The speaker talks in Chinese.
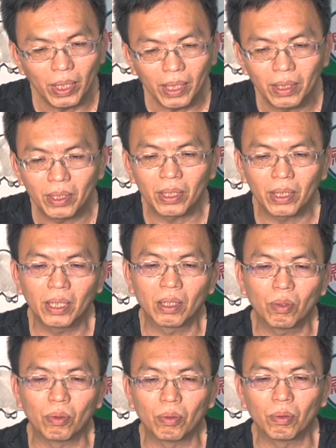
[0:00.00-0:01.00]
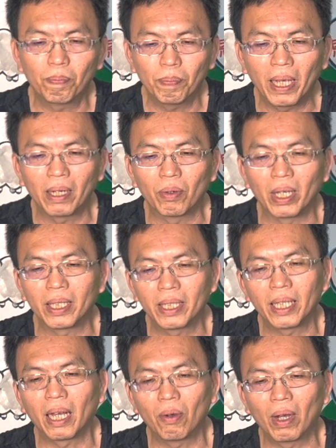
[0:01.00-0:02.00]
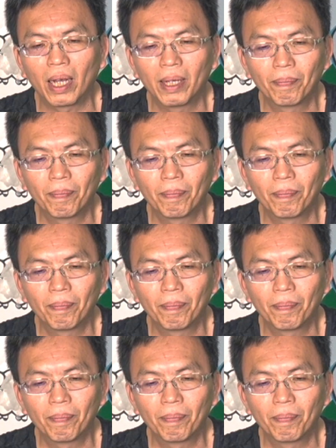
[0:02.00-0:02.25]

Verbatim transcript: 一只肋骨变为夏娃，